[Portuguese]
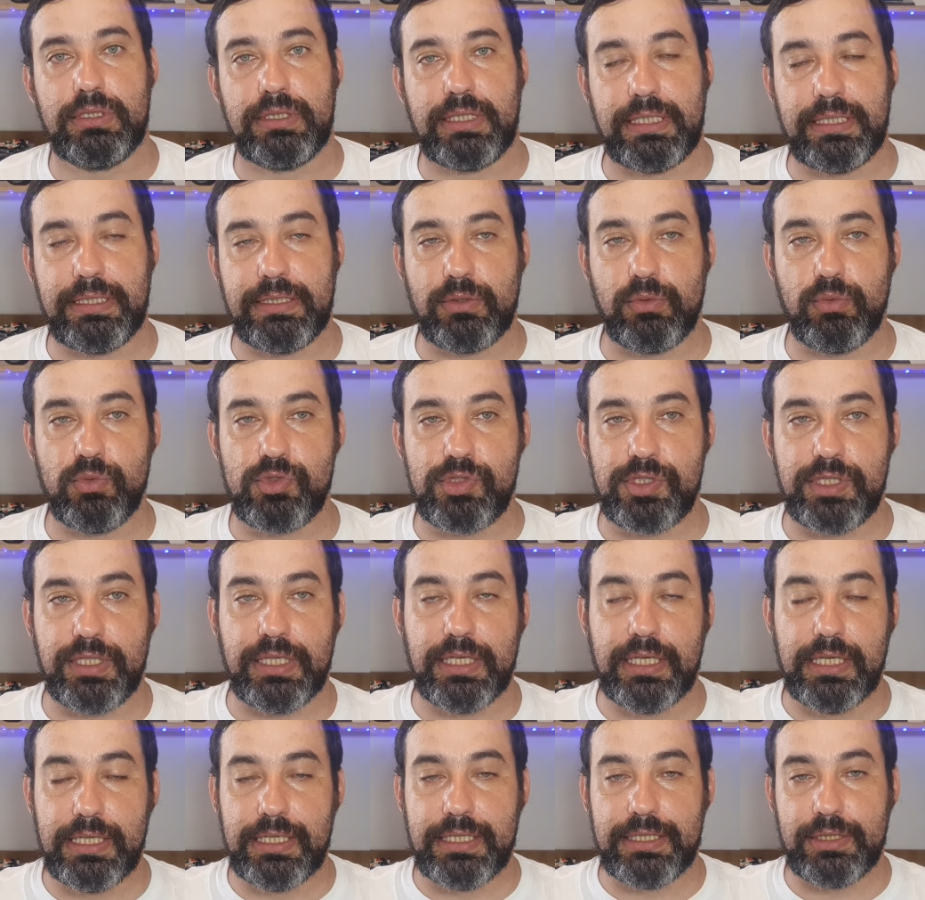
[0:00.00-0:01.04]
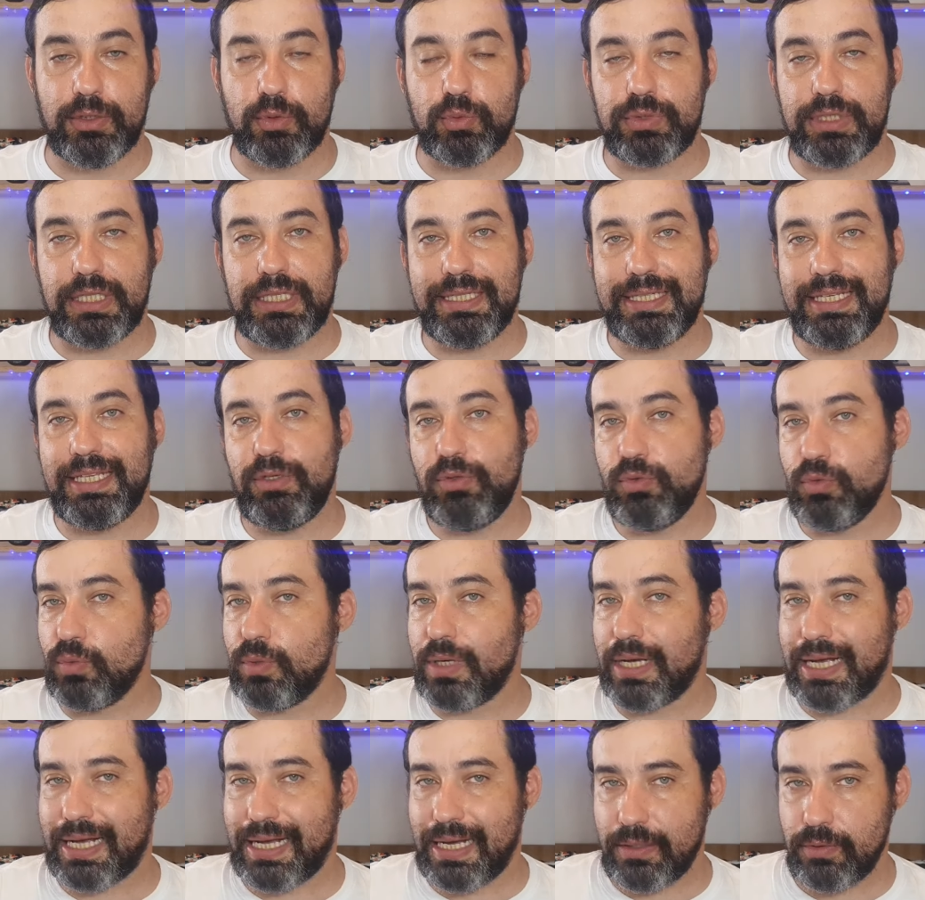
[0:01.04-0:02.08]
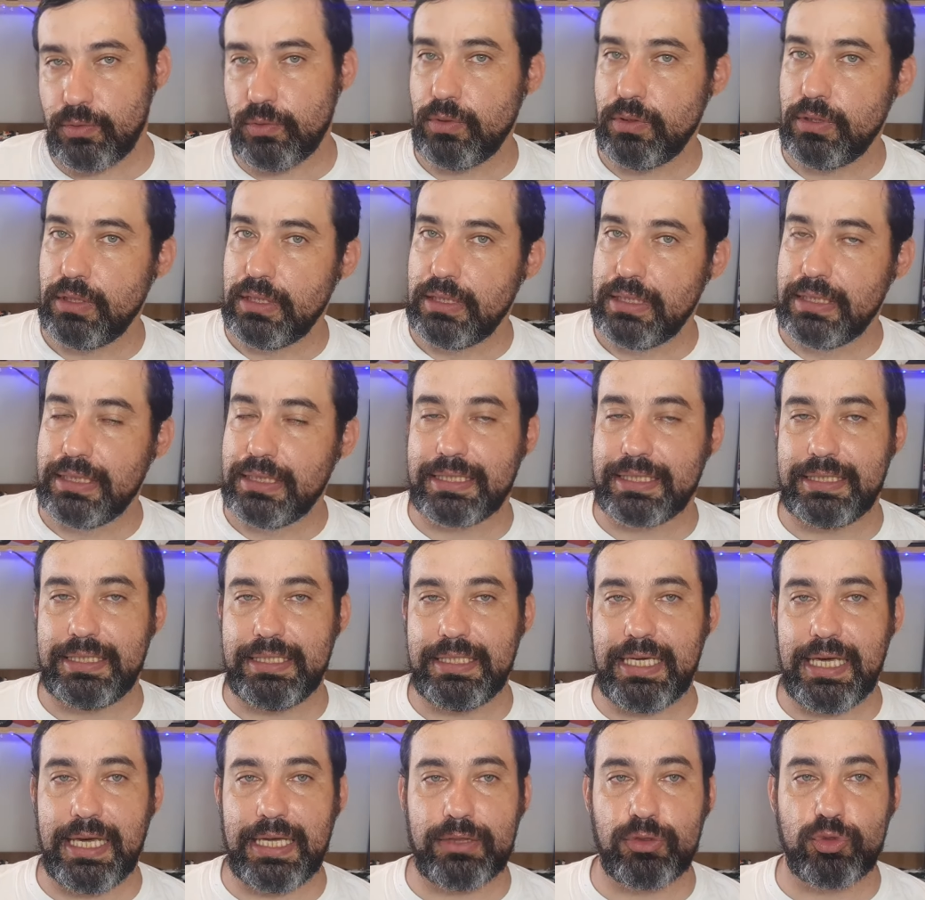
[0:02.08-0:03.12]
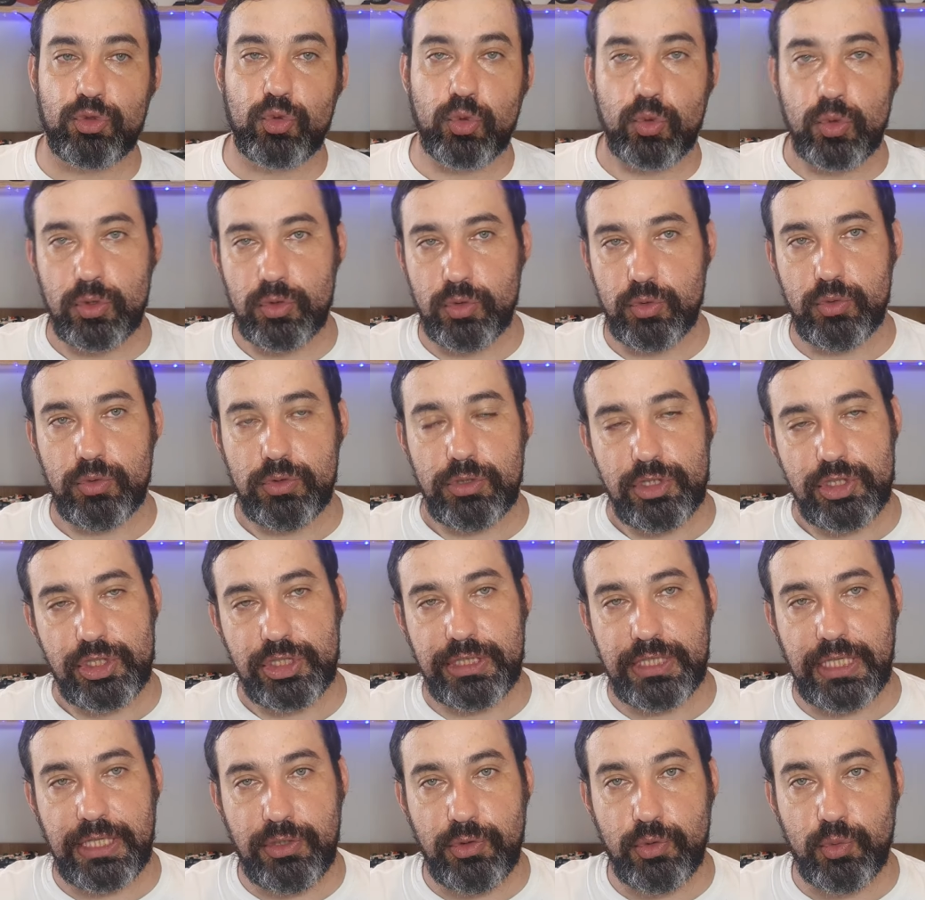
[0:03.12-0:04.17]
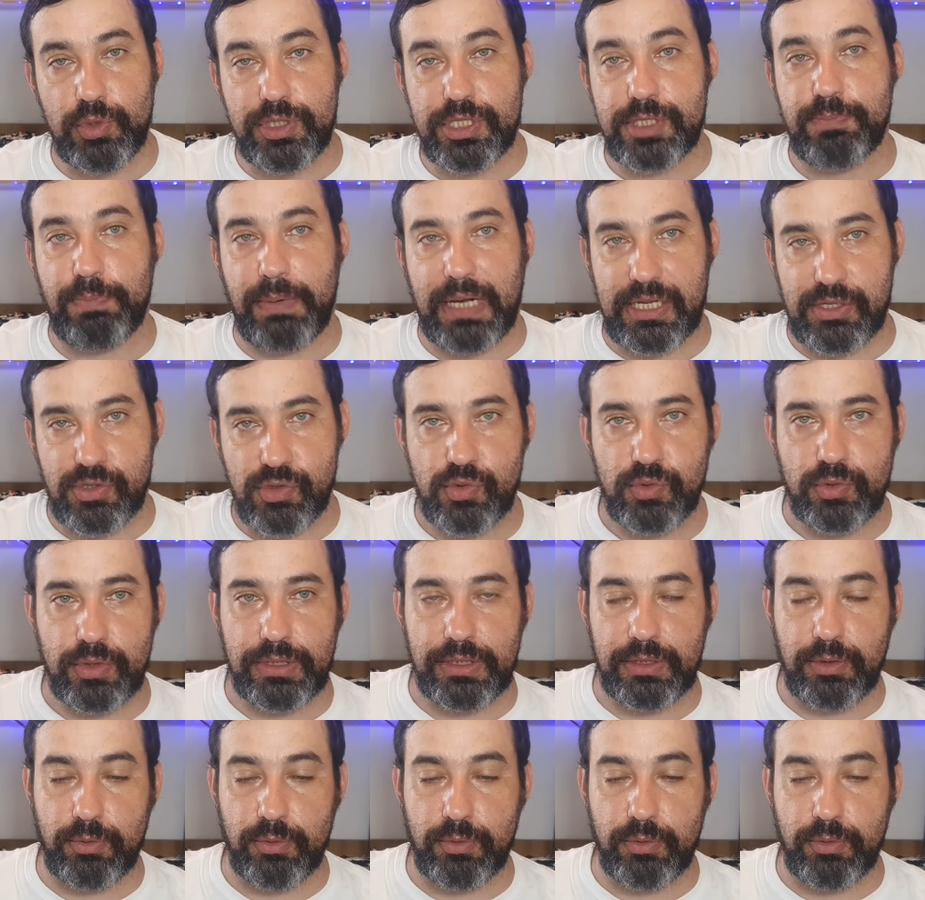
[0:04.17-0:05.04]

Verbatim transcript: Né? Então, assim, não tem nenhum carro que é dono de nenhum espaço, que